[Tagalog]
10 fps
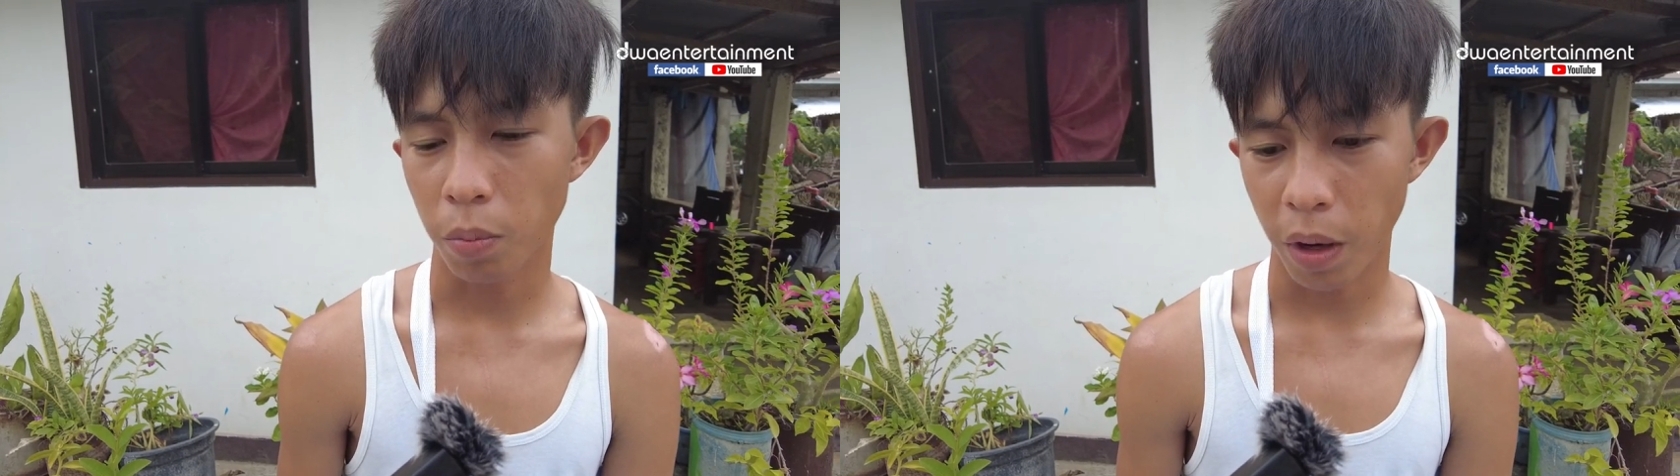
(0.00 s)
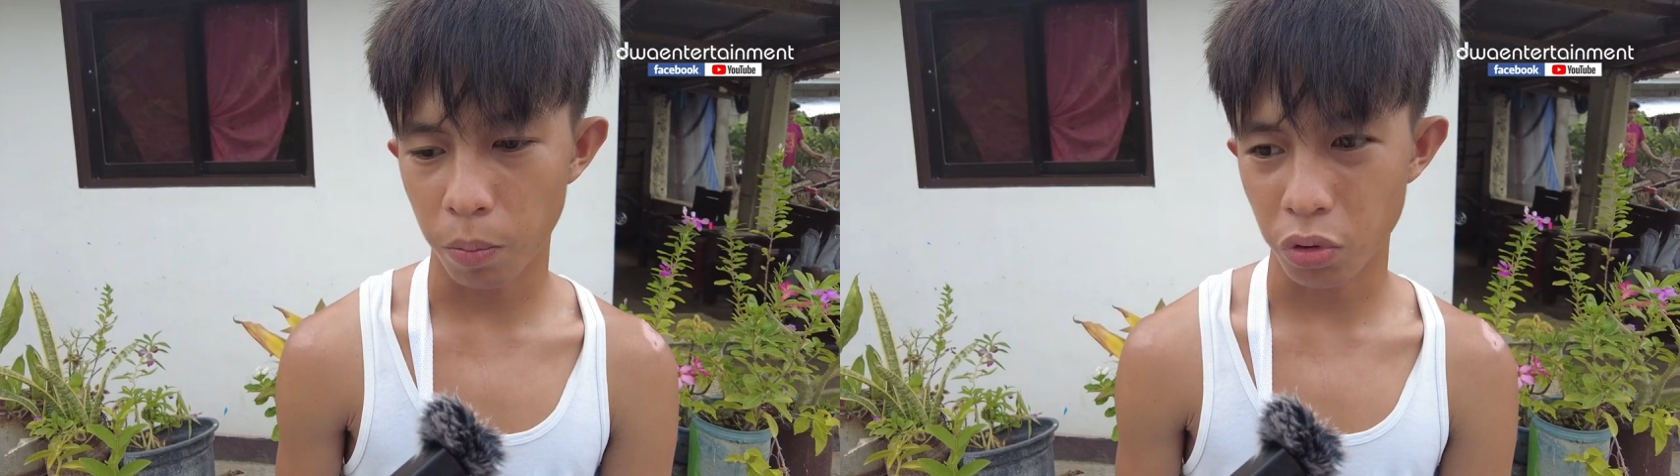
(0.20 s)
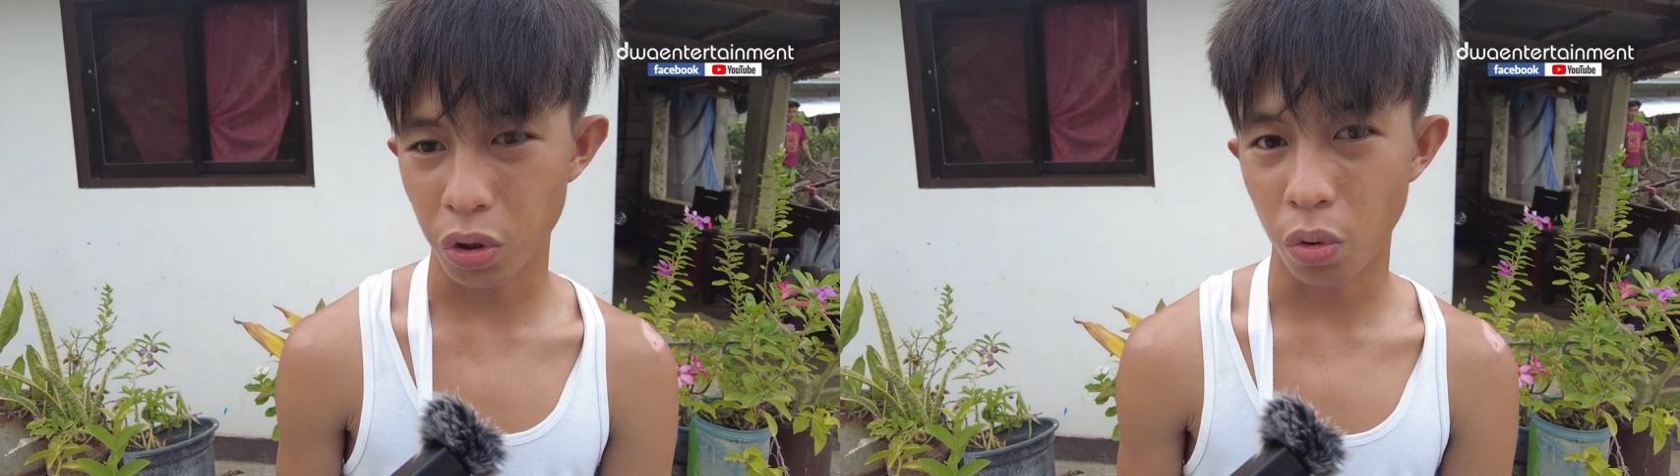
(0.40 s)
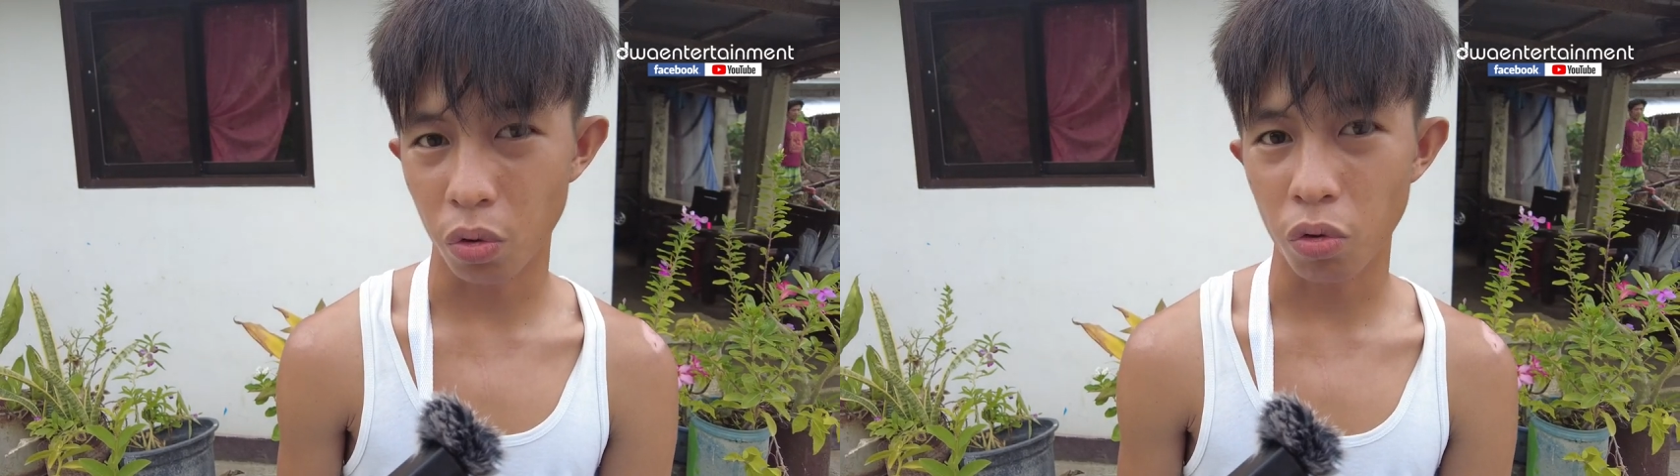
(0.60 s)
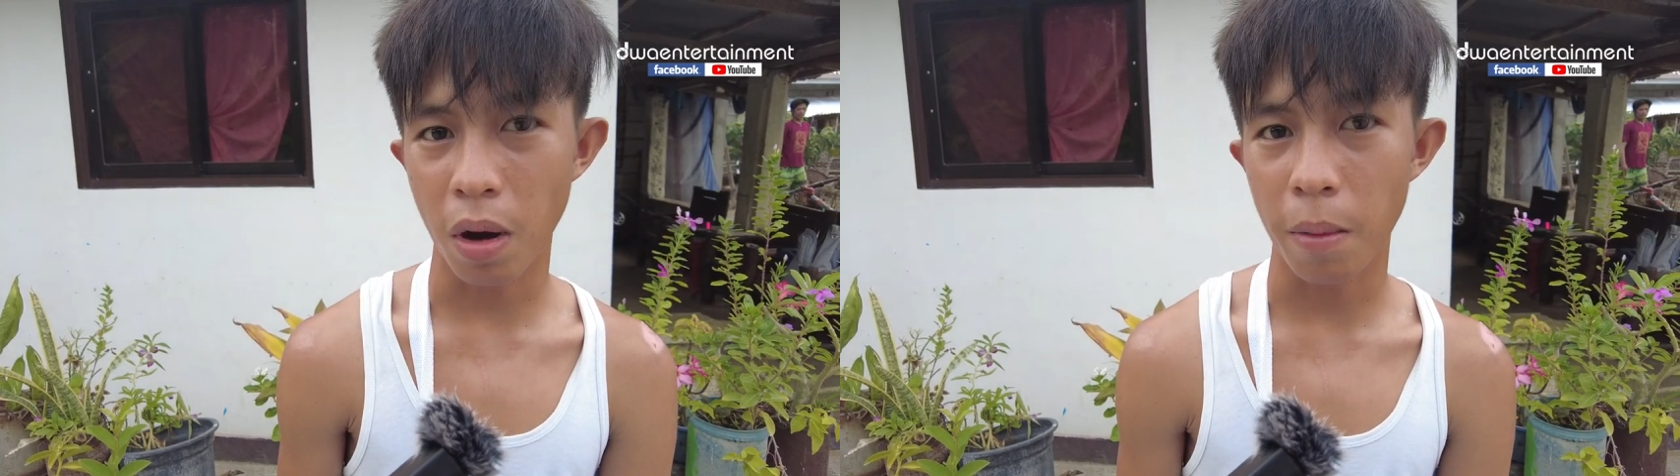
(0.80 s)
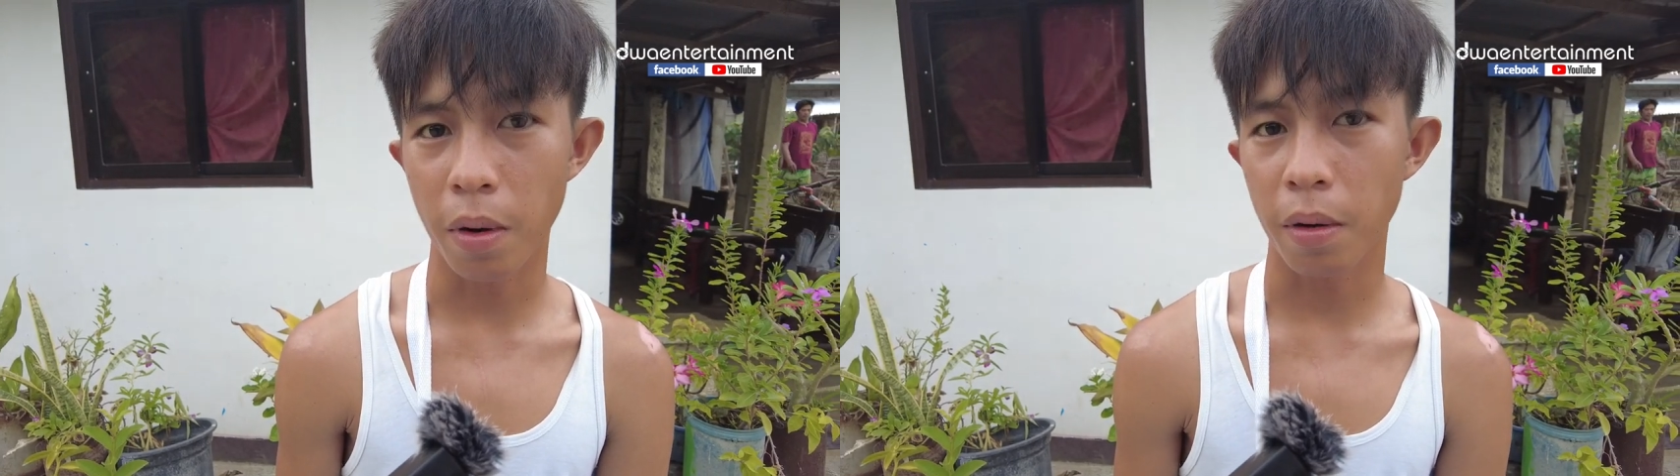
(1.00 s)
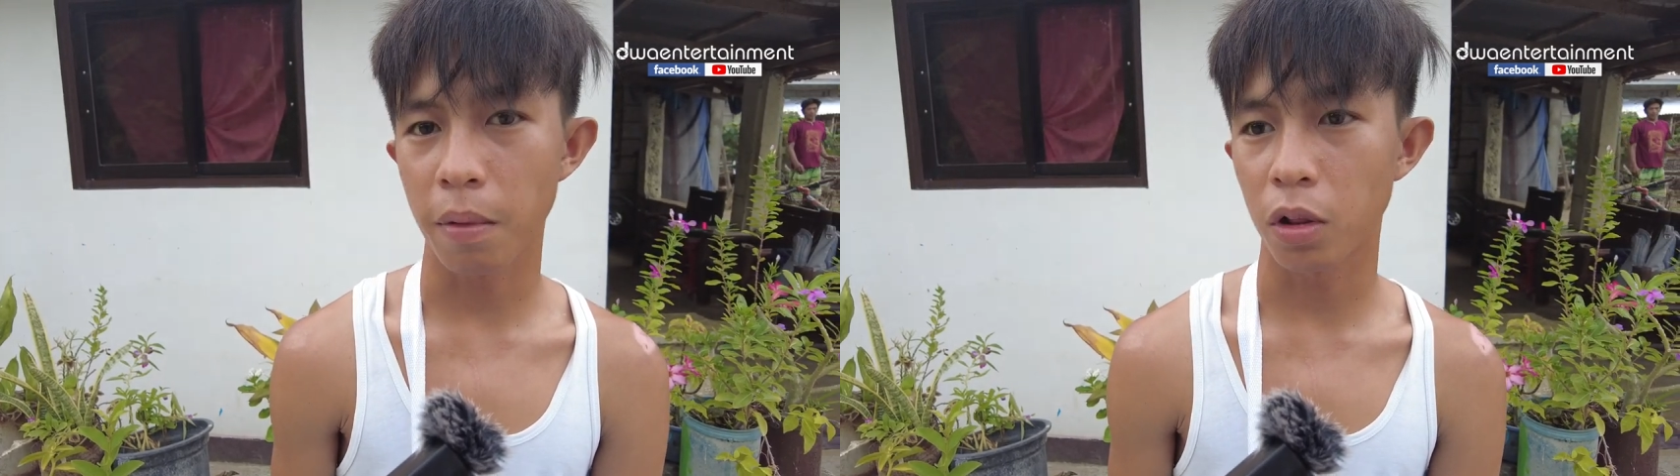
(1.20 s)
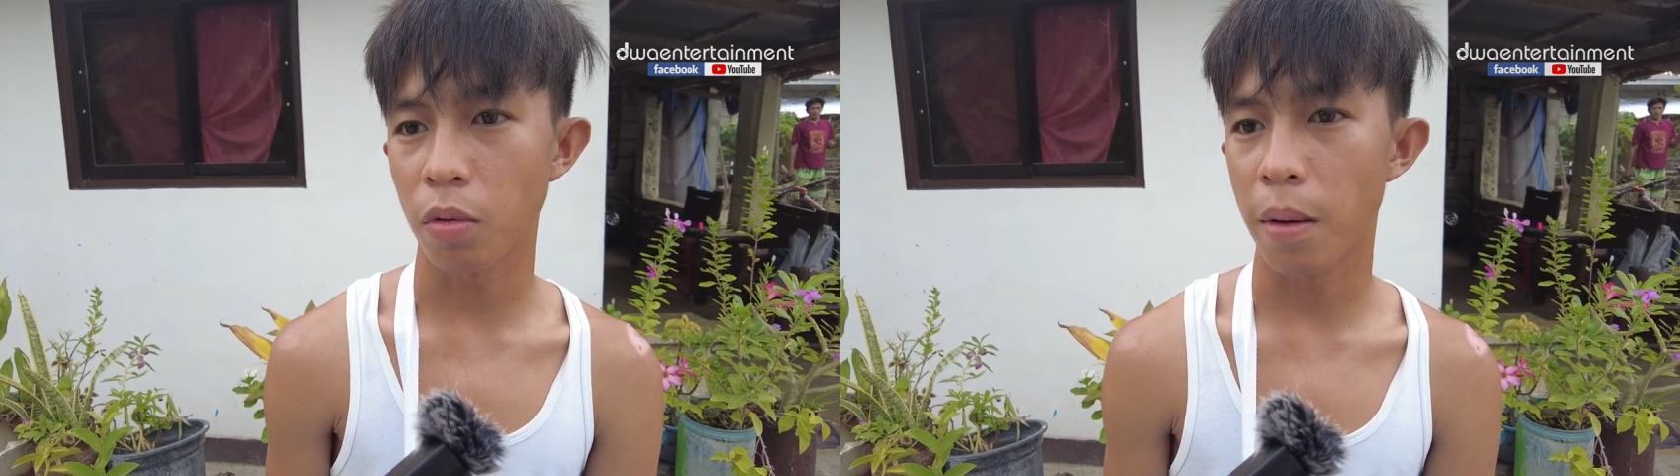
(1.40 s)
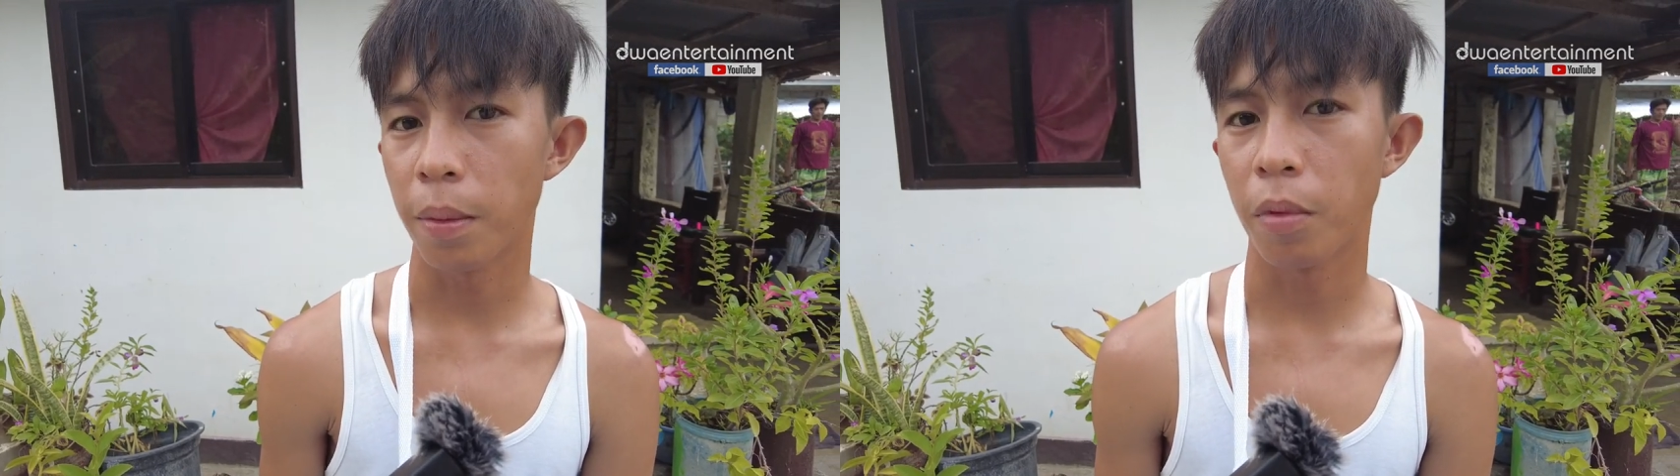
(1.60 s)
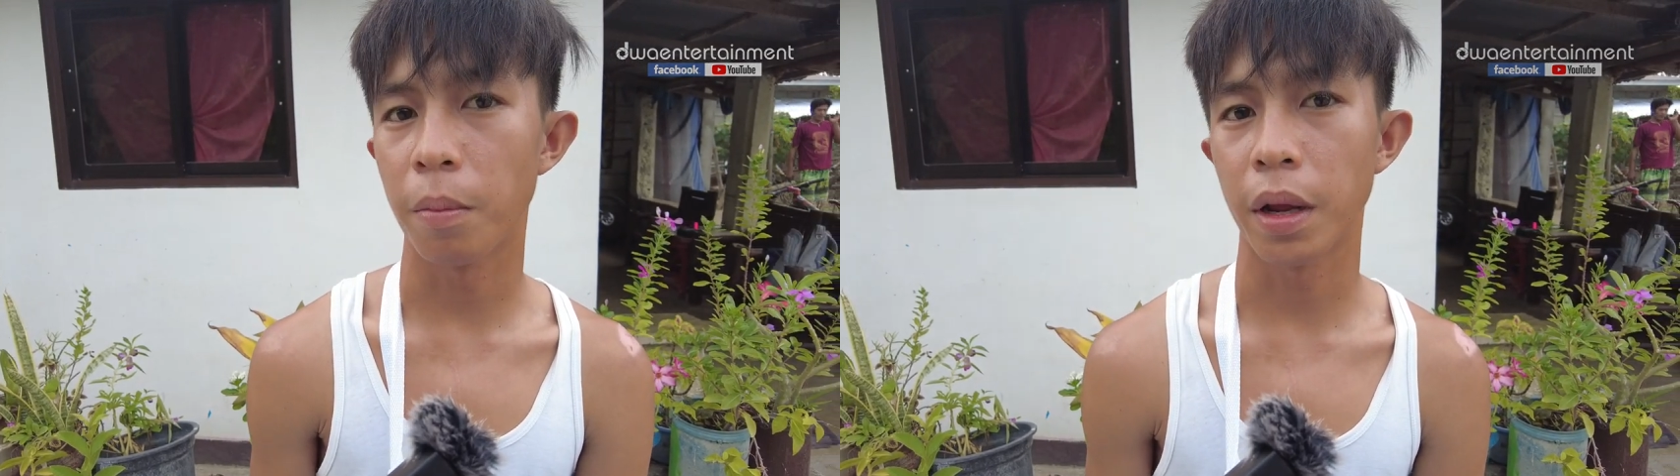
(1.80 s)
bike po siguro tumama. May
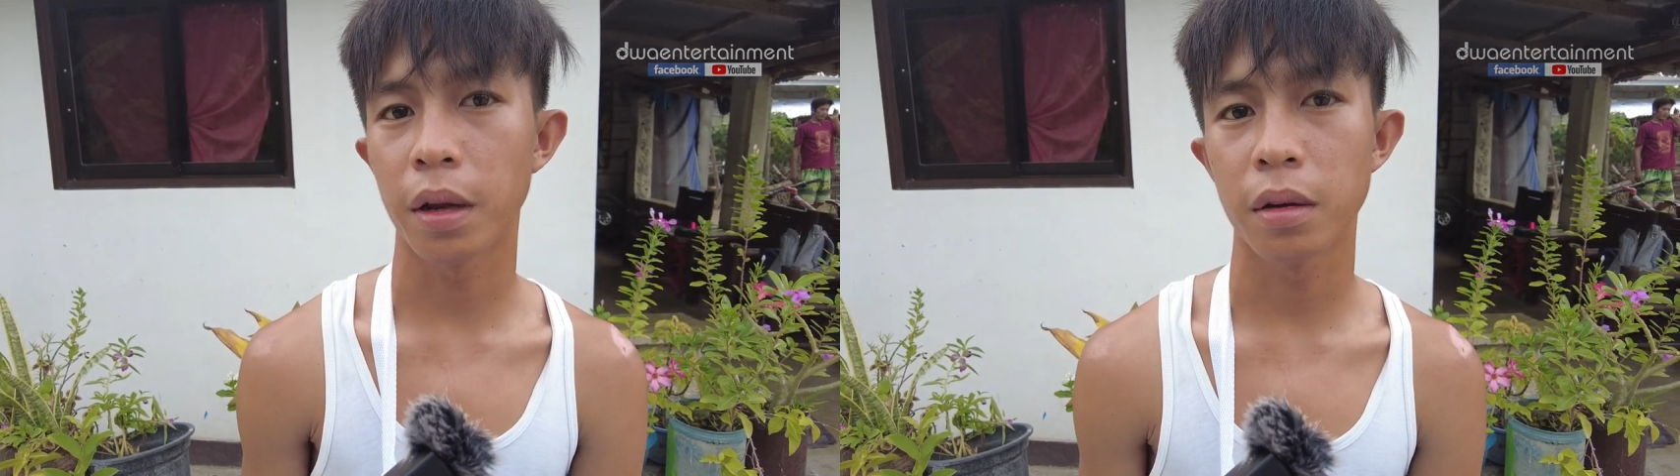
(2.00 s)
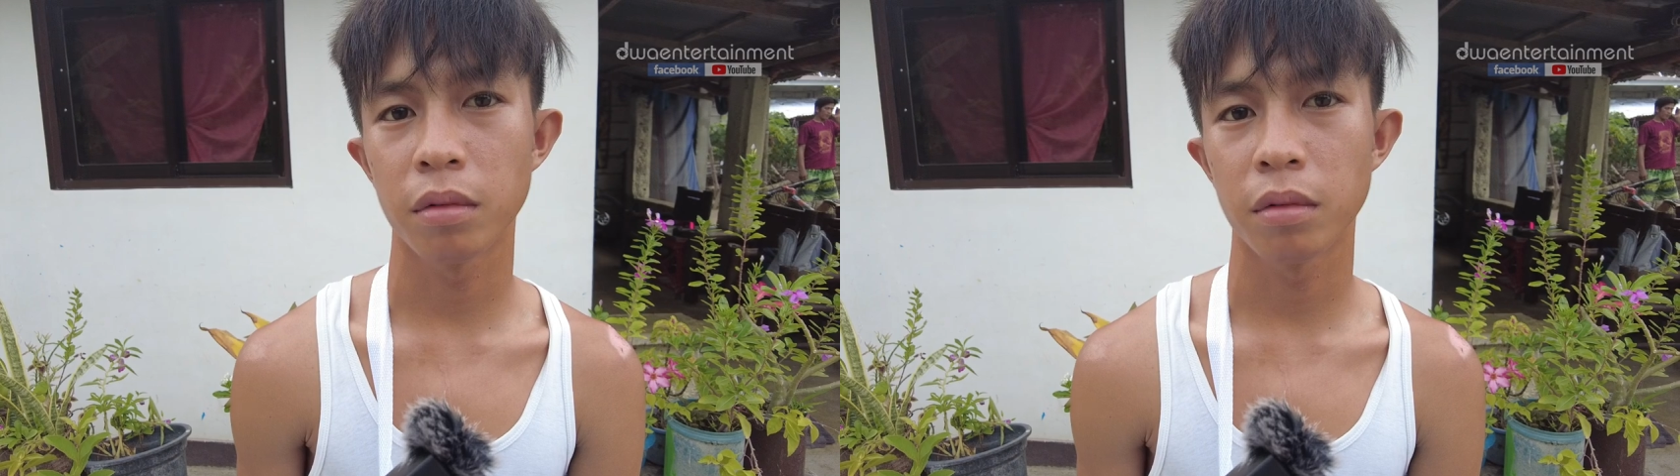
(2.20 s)
tumama pong bike.